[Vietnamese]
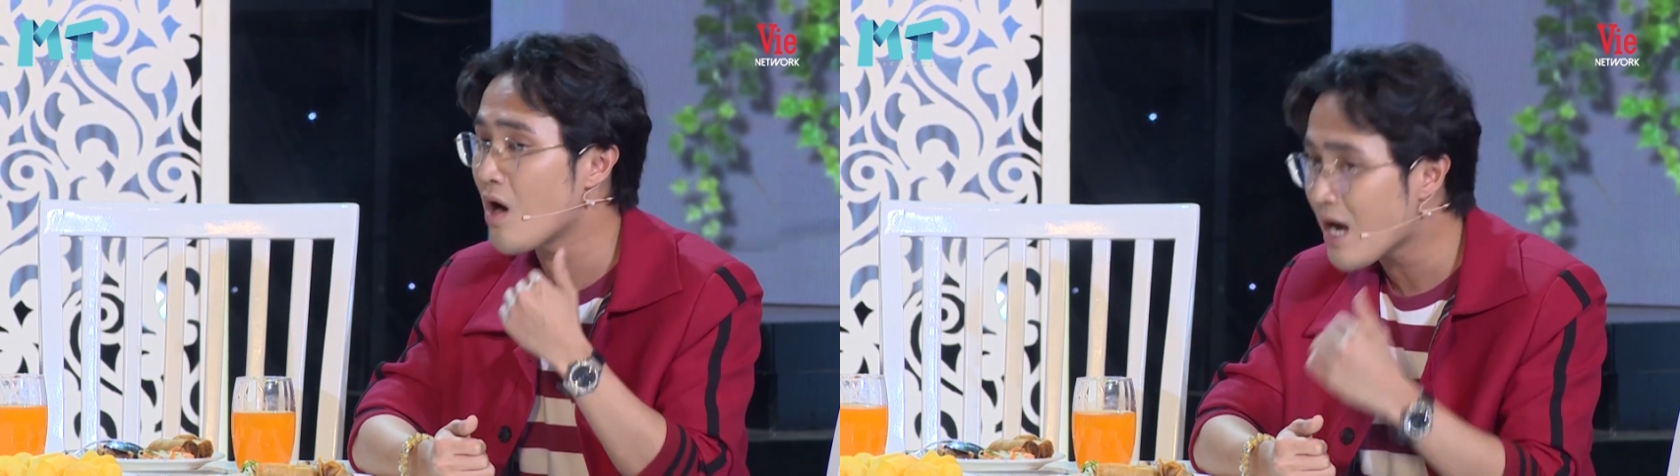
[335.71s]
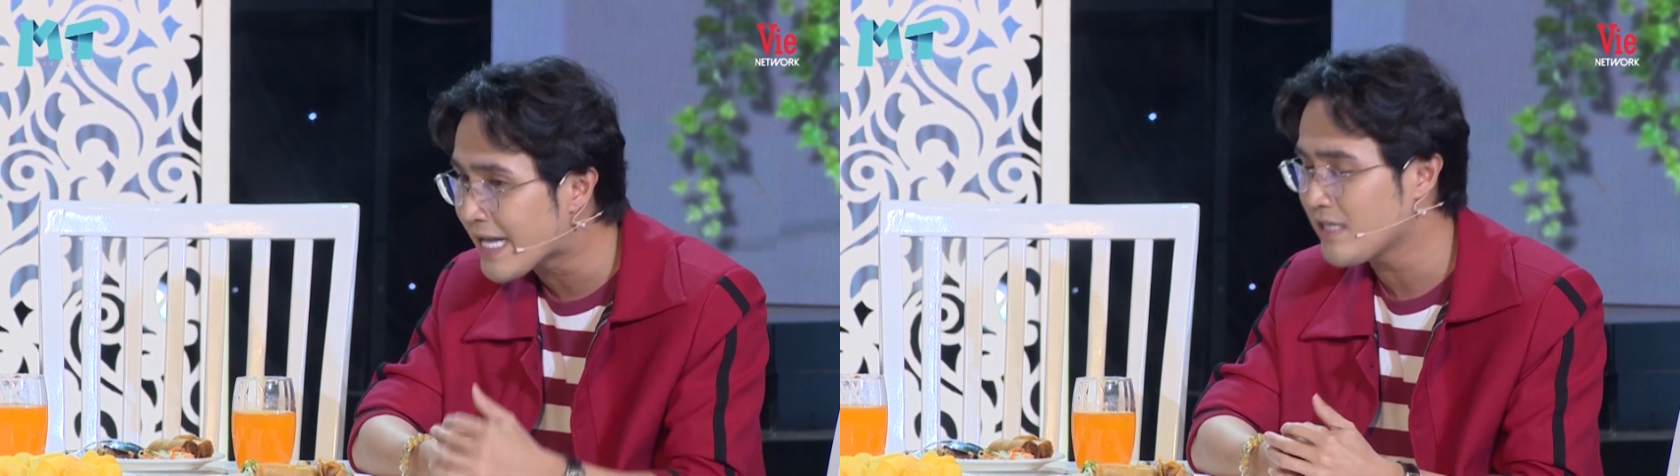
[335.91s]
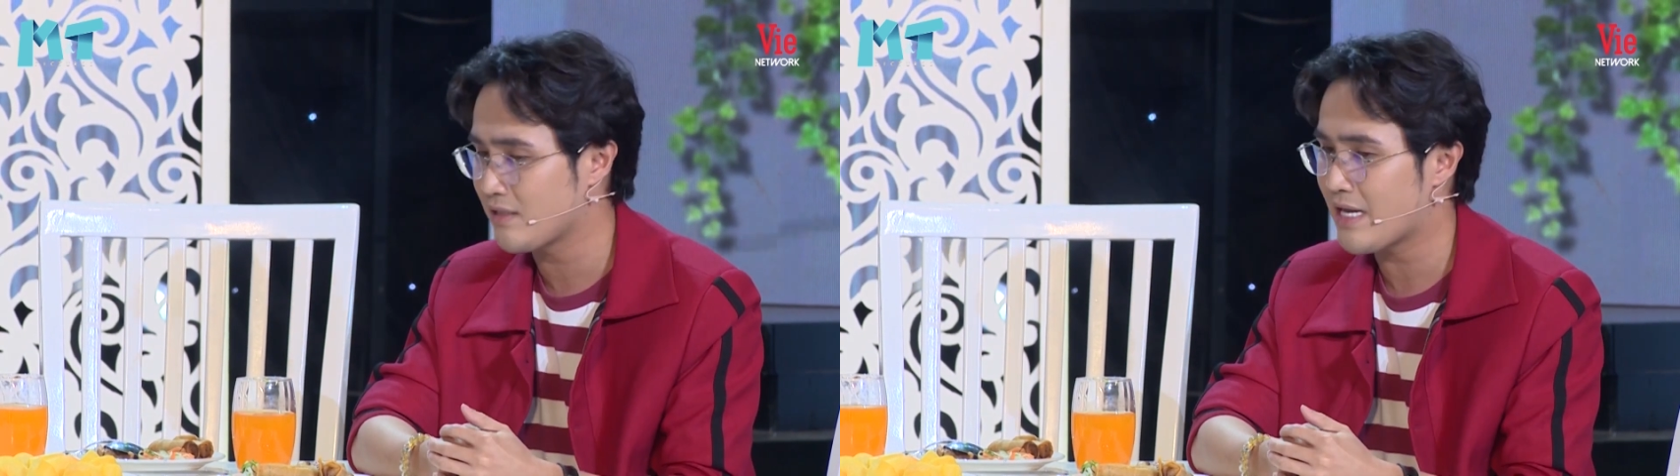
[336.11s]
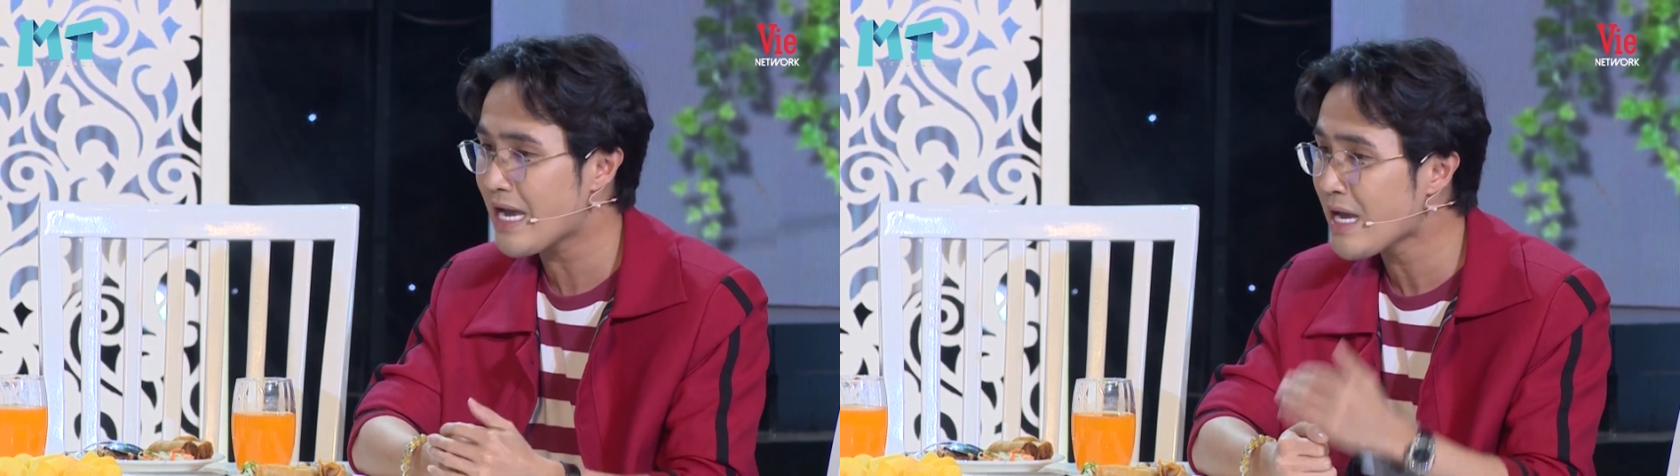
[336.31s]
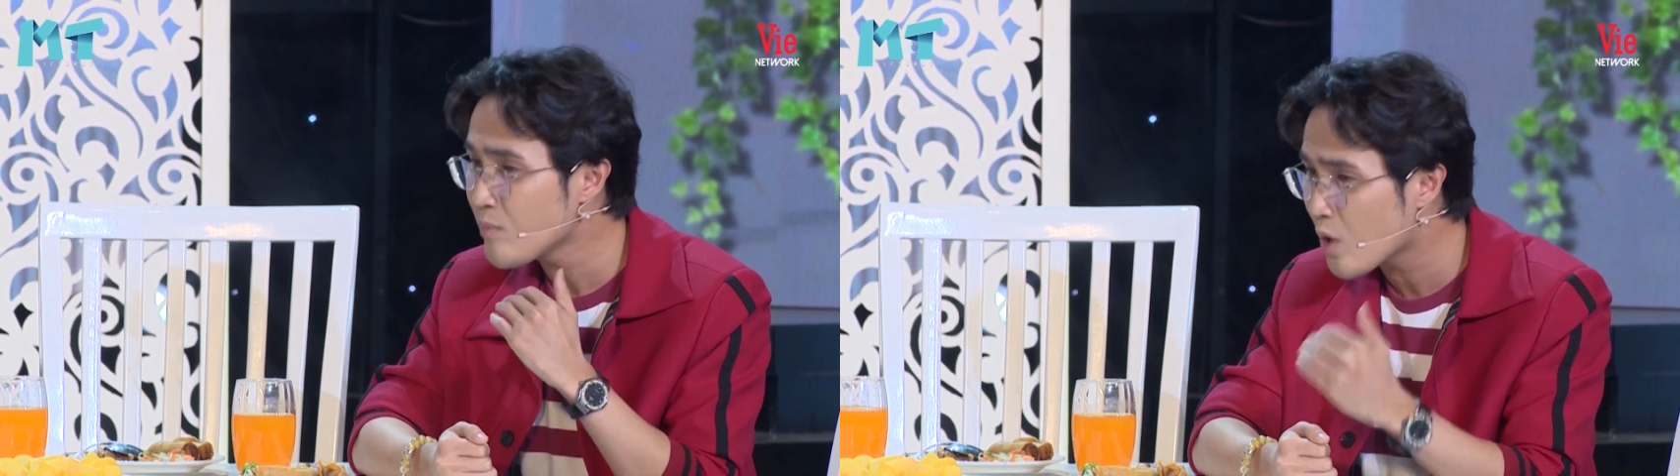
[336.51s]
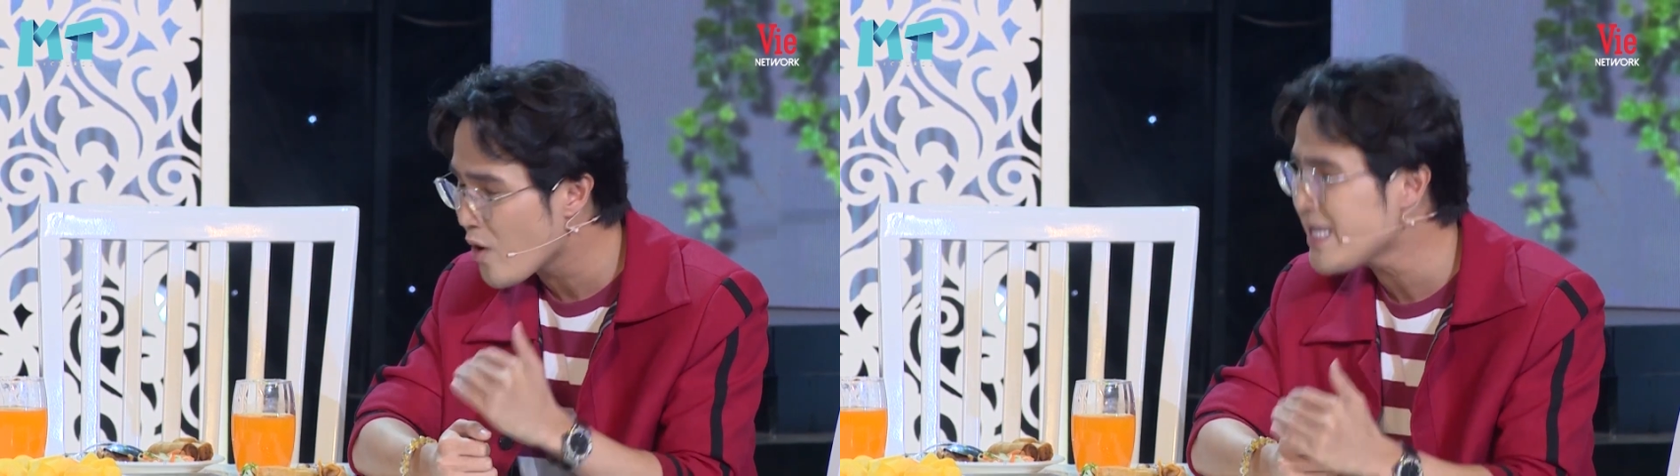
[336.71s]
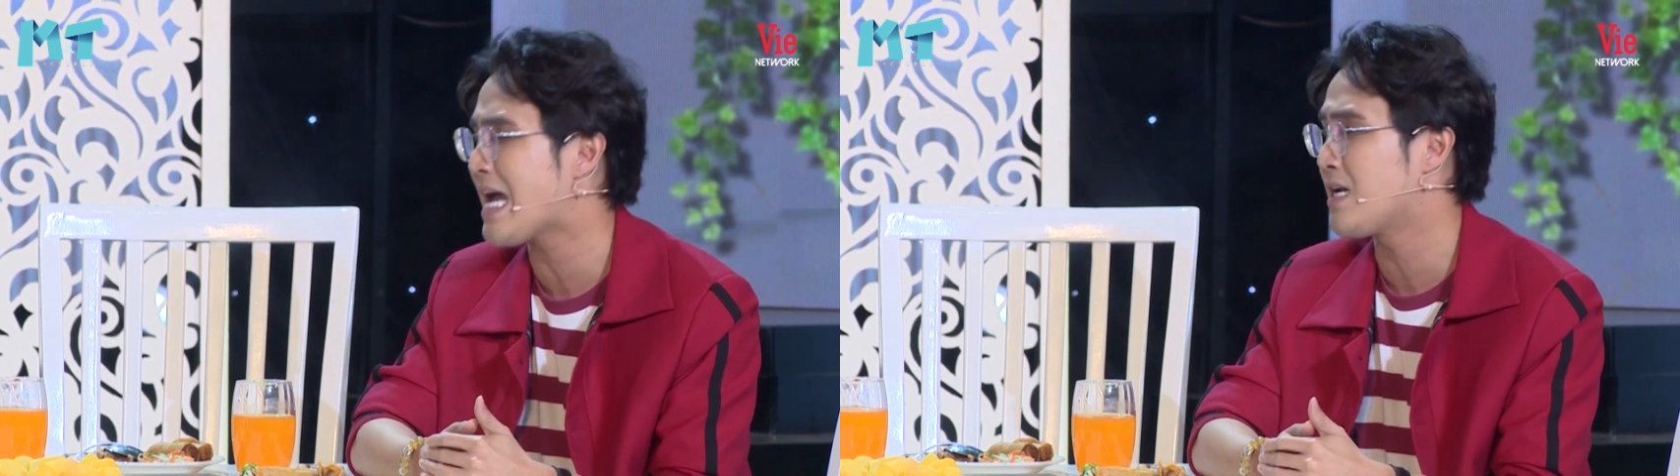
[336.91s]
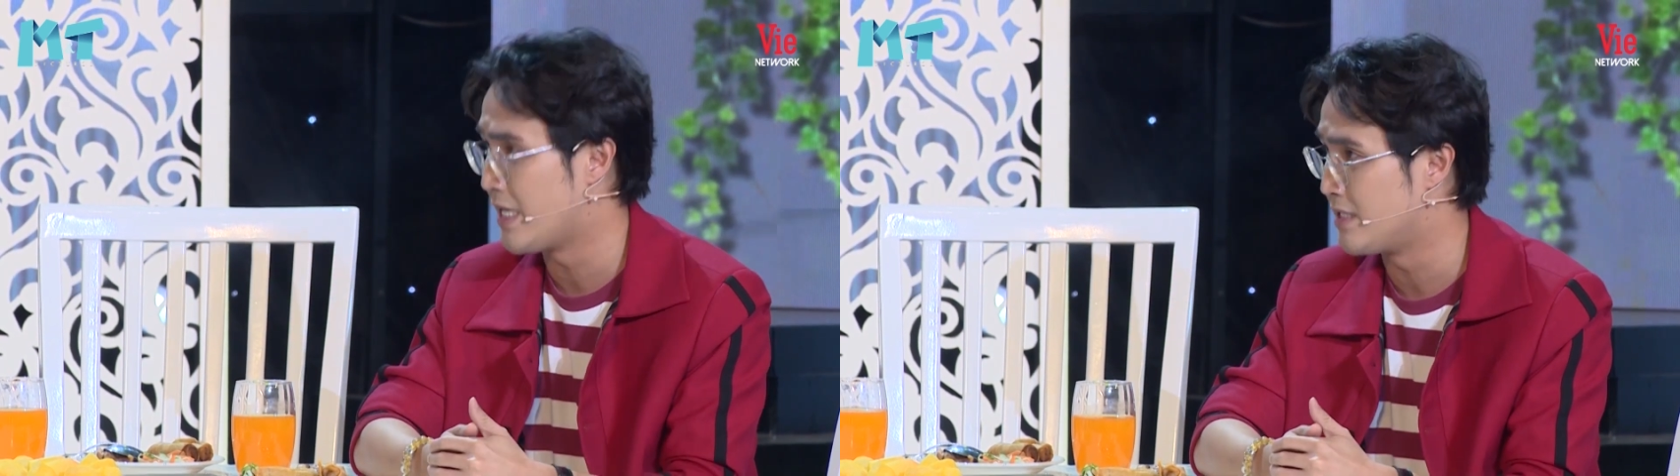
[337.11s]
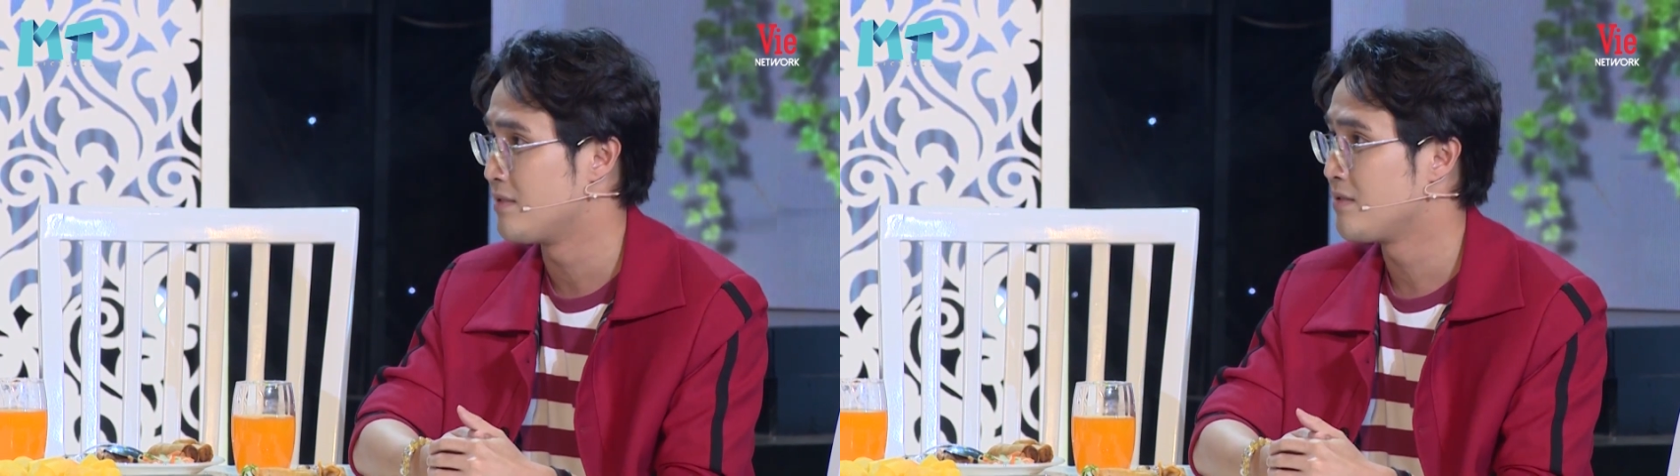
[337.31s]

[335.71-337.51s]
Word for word: anh em có gia đình